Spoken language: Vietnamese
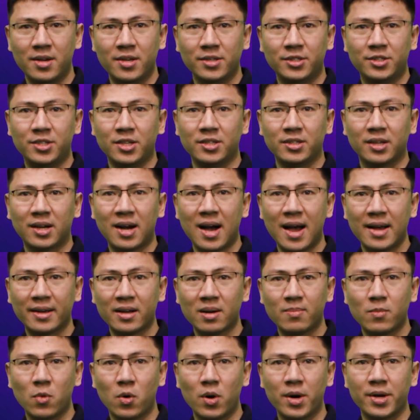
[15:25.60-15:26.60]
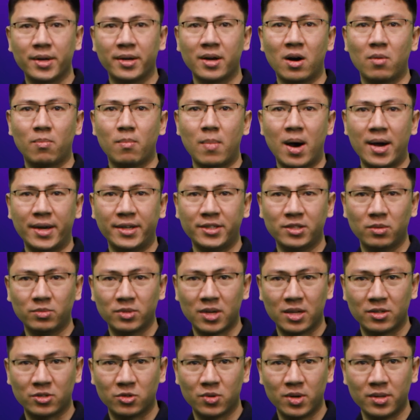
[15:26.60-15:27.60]
Triển khai các mô hình học máy trong
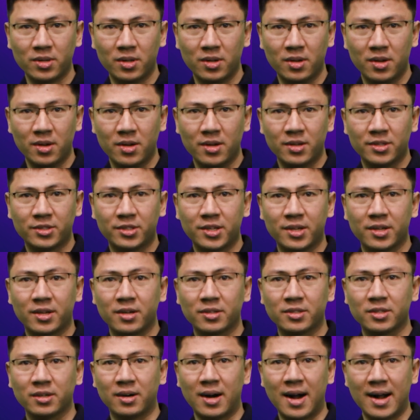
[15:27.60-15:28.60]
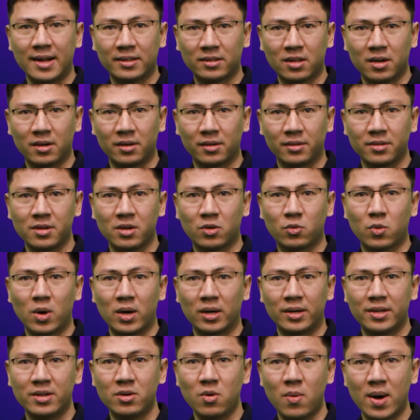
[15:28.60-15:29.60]
sản xuất trên cơ sở hạ tầng được
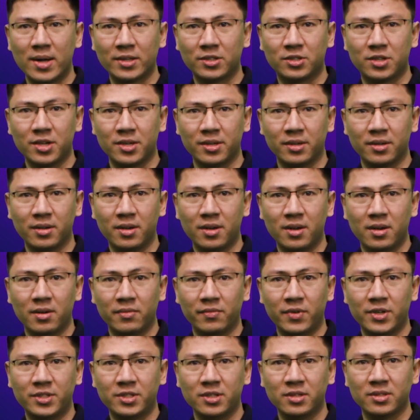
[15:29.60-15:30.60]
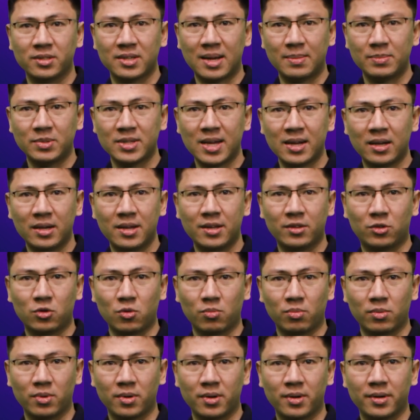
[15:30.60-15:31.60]
quản lý hoàn chỉnh với sự giám sát liên
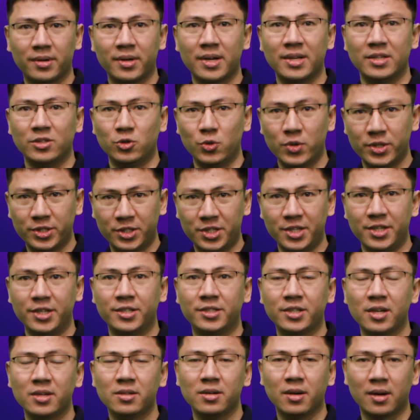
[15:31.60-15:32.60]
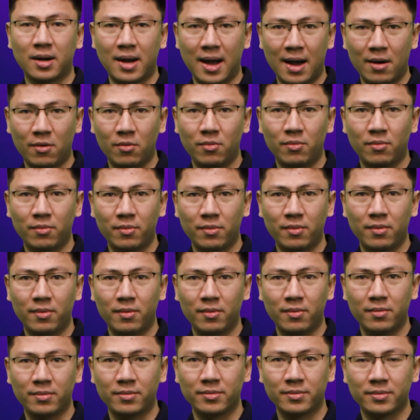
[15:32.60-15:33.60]
tục để duy trì chất lượng cao.
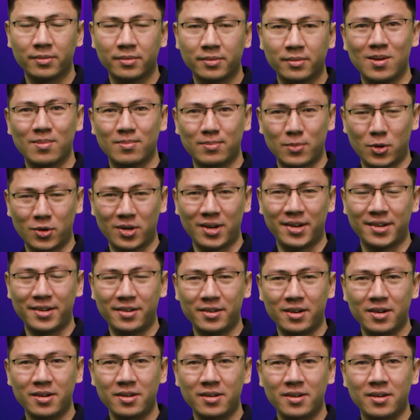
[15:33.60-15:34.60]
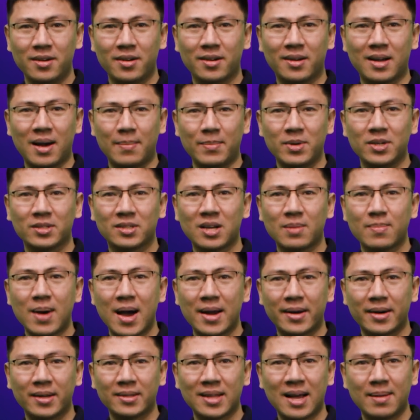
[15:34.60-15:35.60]
Một lần nữa, cảm ơn các
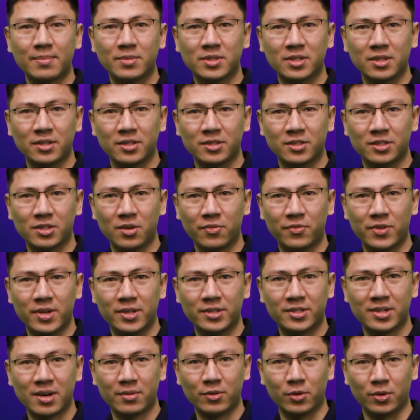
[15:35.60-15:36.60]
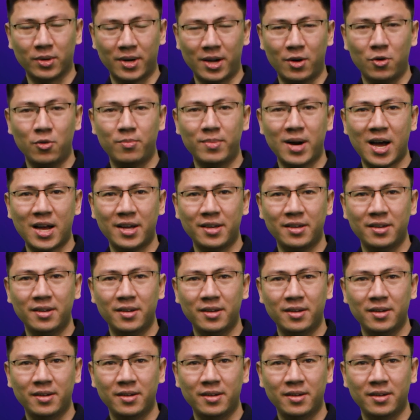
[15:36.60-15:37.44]
bạn đã tham dự trong phiên trao đổi ngày hôm nay.